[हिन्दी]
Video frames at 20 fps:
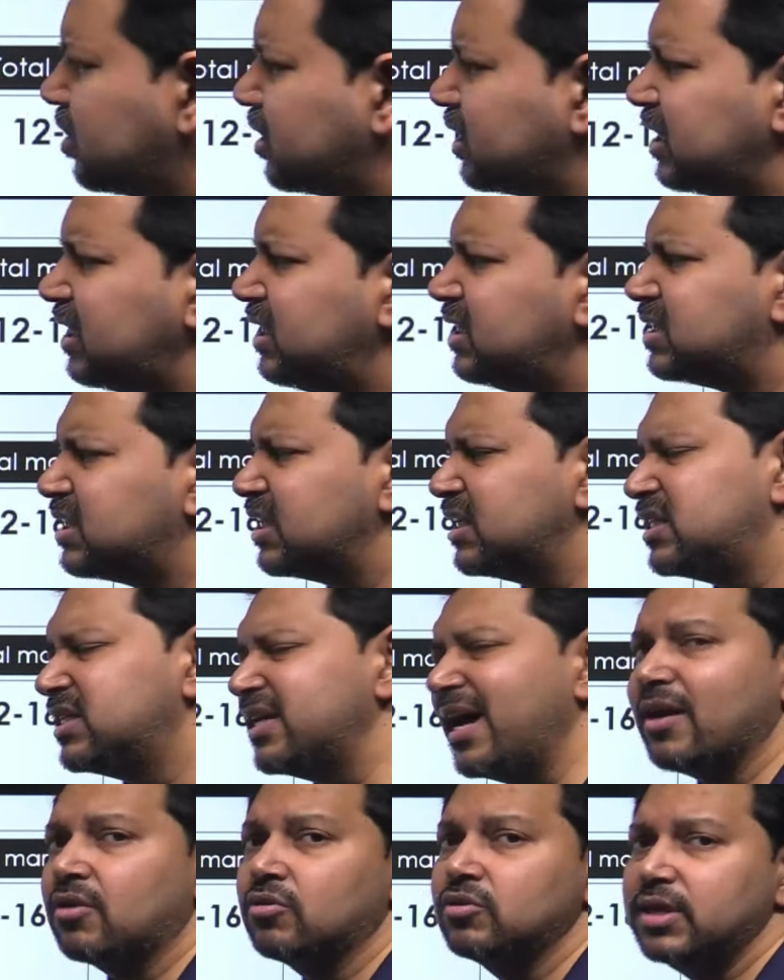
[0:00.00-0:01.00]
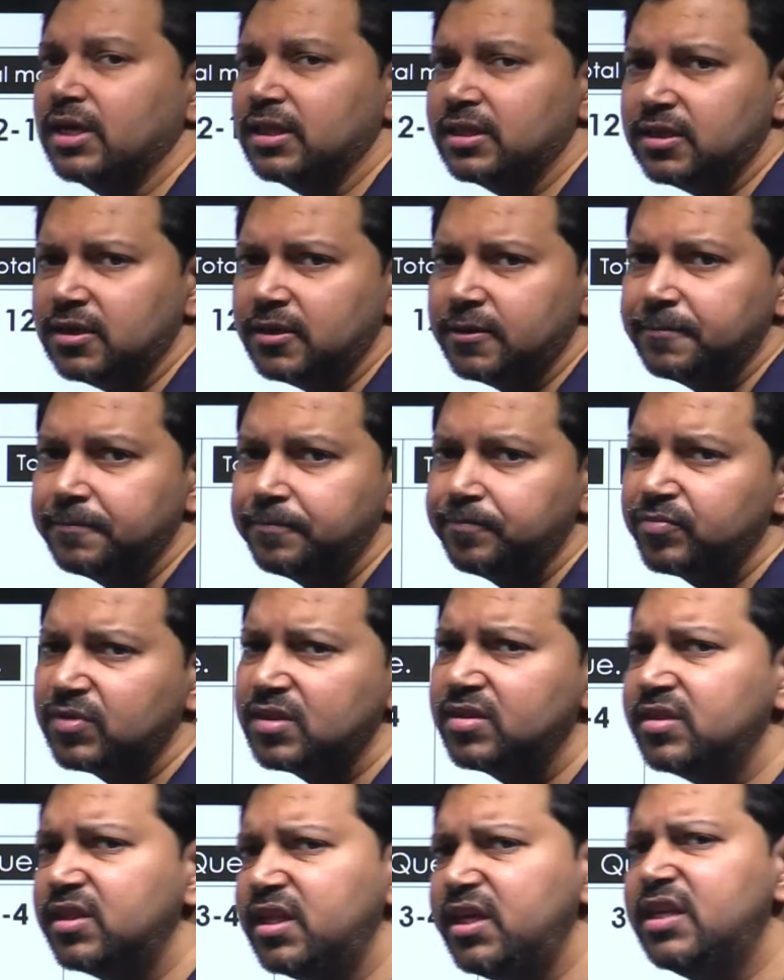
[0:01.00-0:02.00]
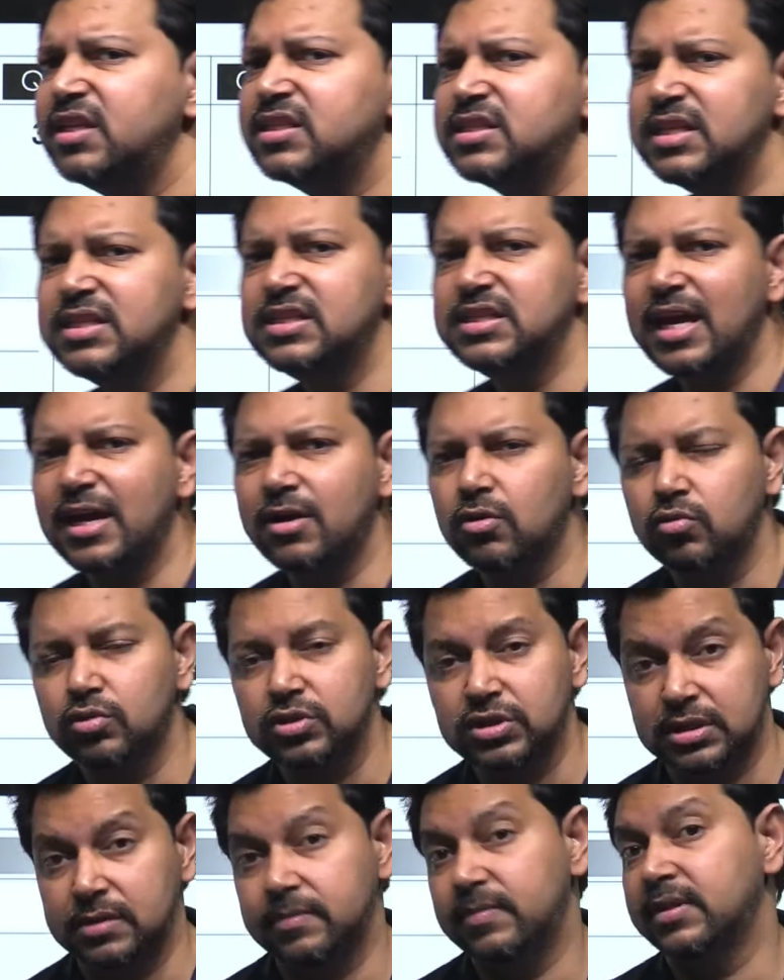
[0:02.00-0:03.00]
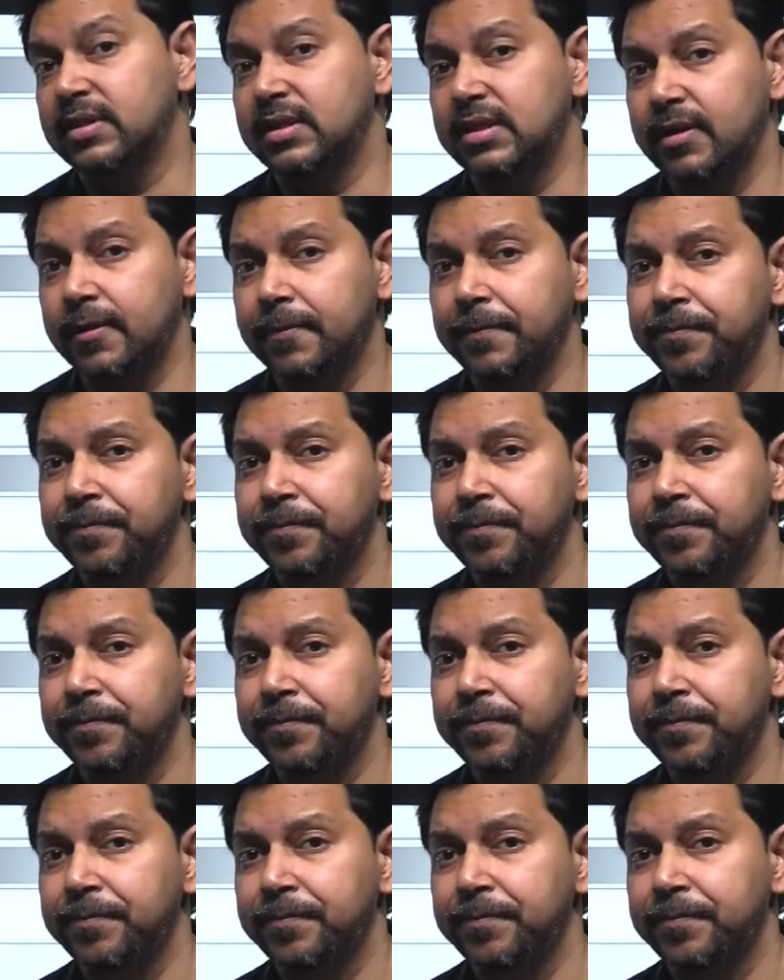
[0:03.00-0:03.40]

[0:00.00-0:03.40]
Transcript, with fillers: तीन से चार हो जाती है तीन से चार क्वेश्चन बनते हैं